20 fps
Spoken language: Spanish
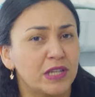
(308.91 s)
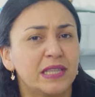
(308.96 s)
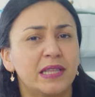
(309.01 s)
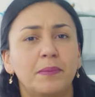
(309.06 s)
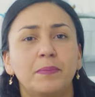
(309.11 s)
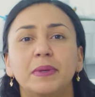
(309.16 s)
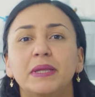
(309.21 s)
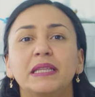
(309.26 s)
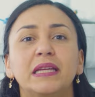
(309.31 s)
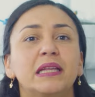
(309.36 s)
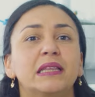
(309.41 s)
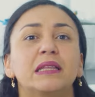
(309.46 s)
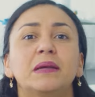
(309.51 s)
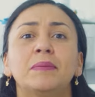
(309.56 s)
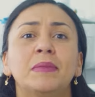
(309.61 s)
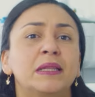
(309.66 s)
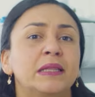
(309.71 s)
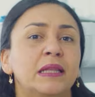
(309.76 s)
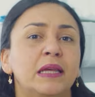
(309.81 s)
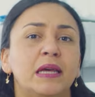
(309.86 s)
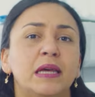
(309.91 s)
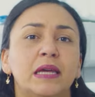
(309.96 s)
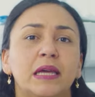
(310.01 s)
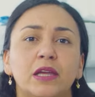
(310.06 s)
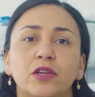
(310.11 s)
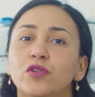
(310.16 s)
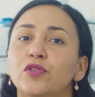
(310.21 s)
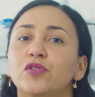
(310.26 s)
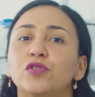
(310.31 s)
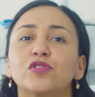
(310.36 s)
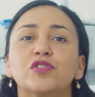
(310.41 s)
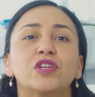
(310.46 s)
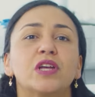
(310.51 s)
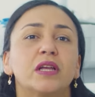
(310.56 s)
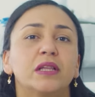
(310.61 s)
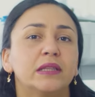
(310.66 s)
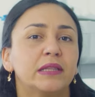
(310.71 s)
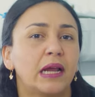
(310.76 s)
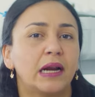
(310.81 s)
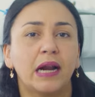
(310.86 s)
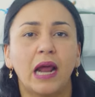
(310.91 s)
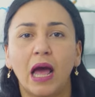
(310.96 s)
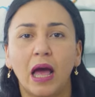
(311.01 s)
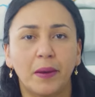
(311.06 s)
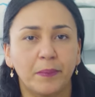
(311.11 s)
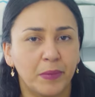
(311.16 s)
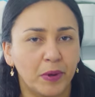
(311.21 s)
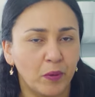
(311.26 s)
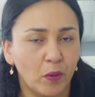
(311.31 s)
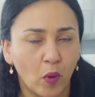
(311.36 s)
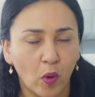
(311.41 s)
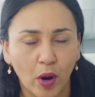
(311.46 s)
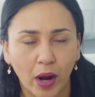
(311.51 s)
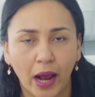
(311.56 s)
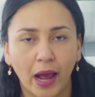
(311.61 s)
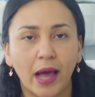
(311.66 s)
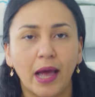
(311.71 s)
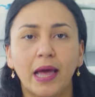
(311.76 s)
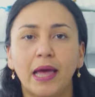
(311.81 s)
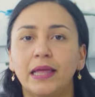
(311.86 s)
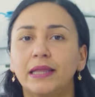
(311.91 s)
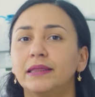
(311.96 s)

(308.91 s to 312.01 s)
independientemente de que yo no sienta nada en mi boca.